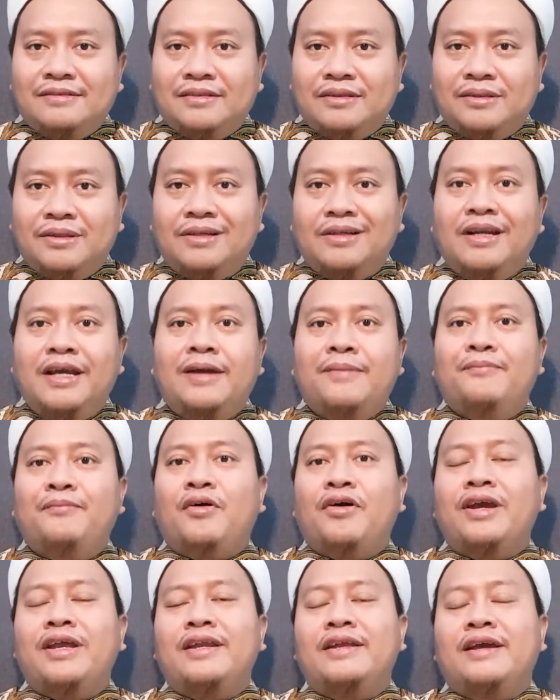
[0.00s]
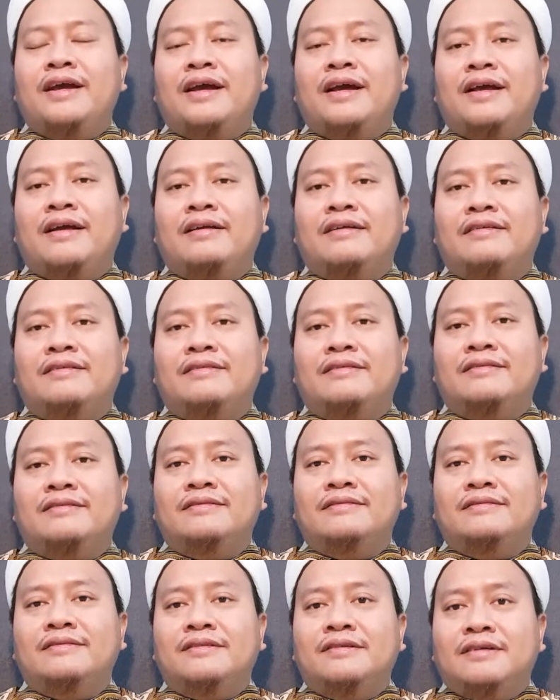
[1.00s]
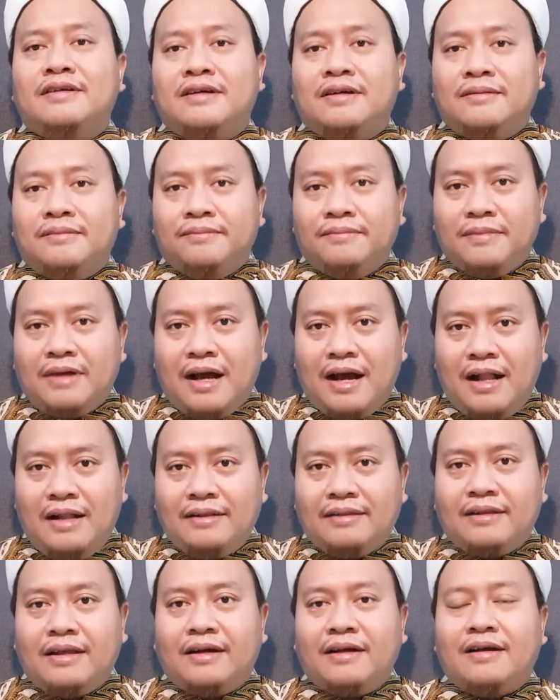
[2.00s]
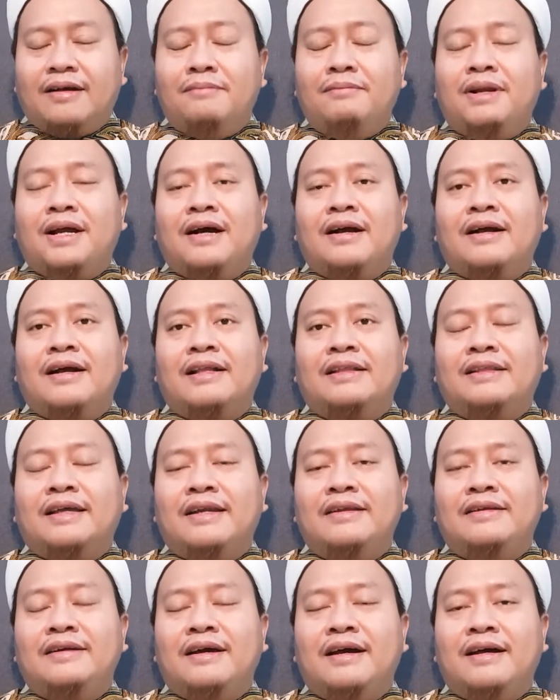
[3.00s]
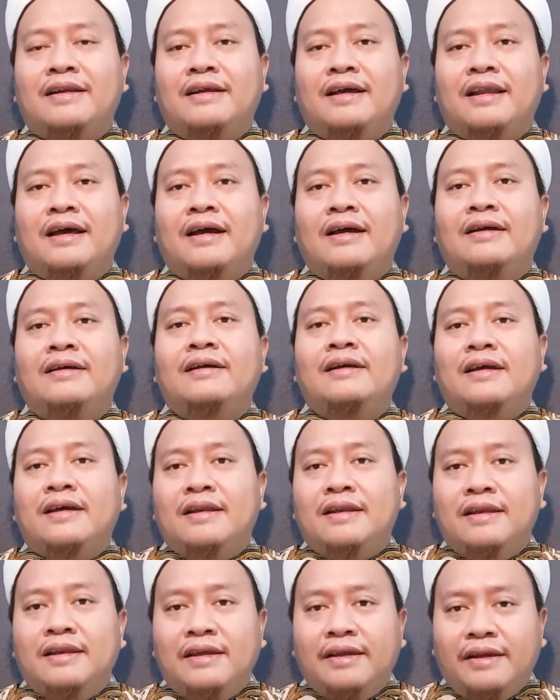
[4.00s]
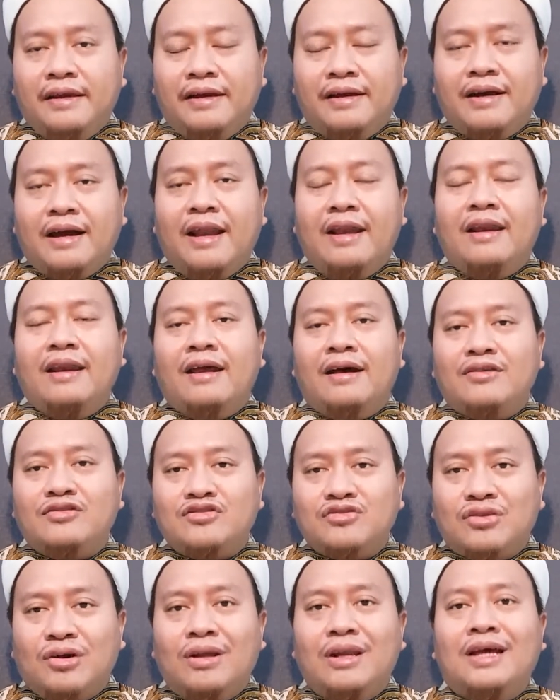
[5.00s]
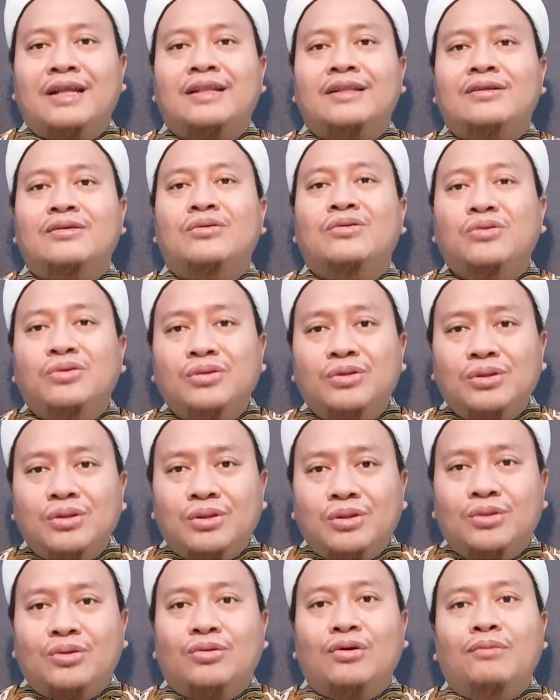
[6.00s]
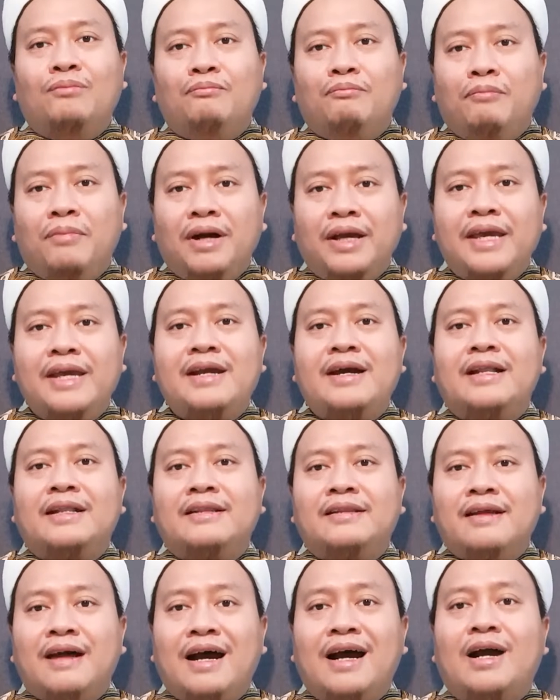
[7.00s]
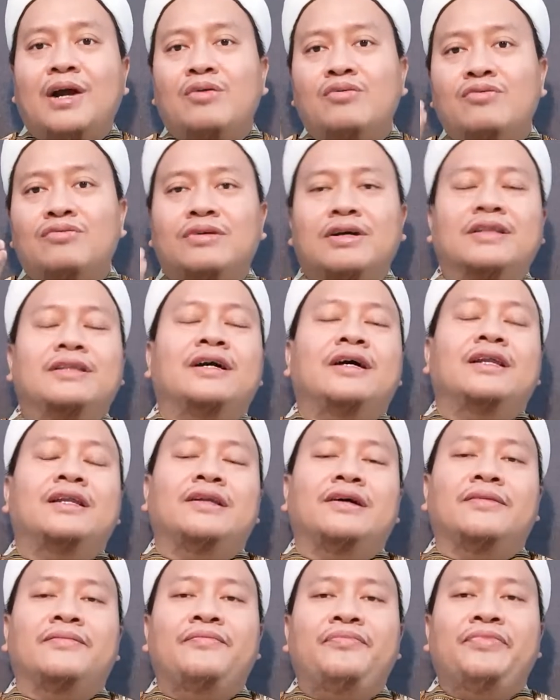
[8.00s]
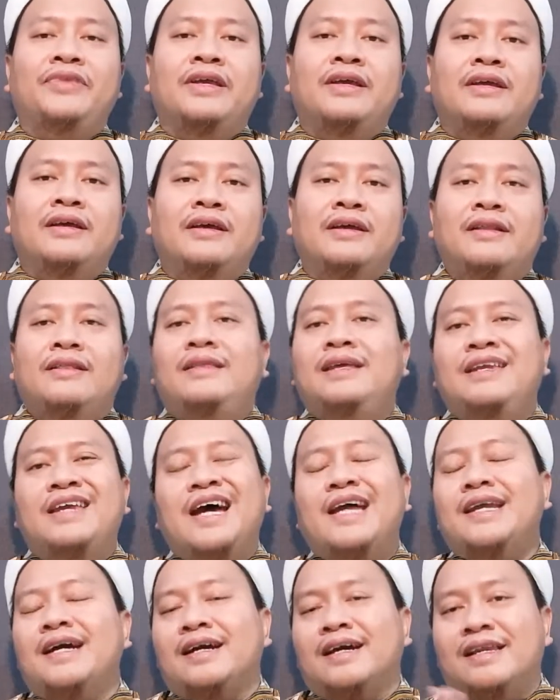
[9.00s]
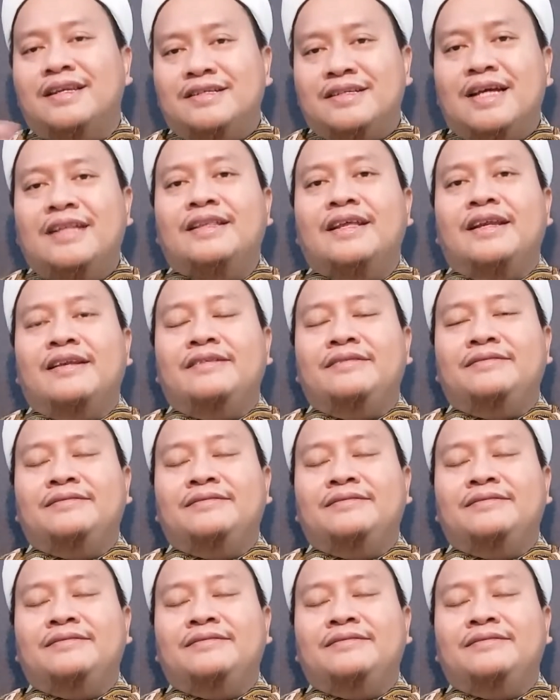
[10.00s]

turning pointnya, altar keberangkatannya adalah dirikanlah solat untuk mengingat aku, kata Allah. Tidak ada kelezatan